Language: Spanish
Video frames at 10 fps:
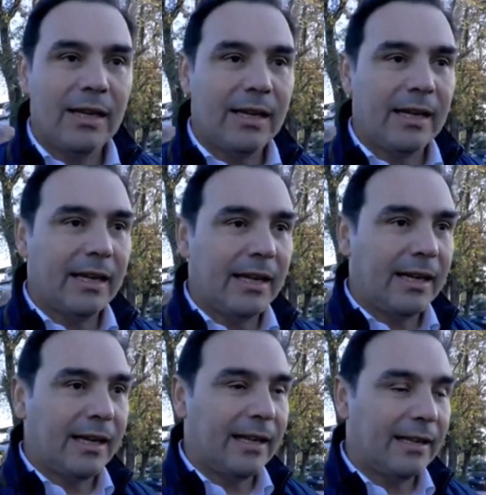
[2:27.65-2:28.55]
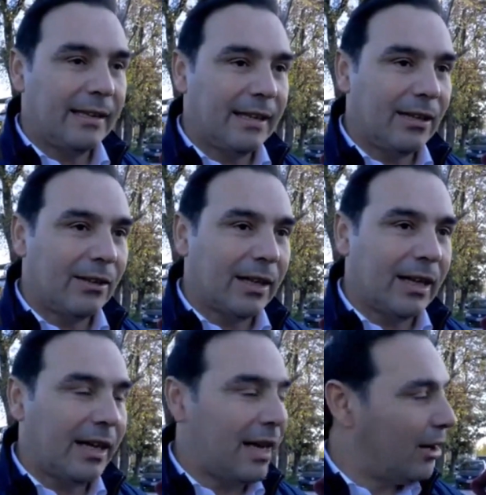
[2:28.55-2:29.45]
eh, de lo
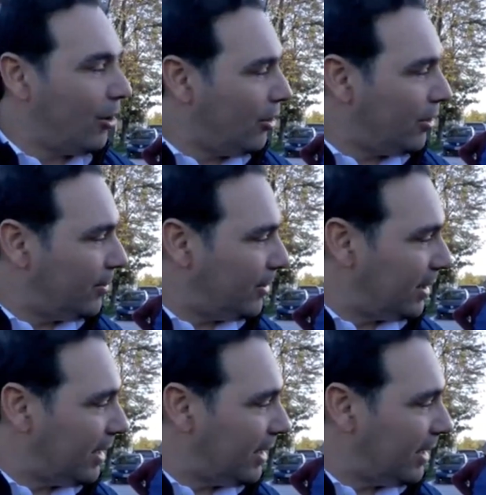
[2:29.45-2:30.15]
que es el aeródromo,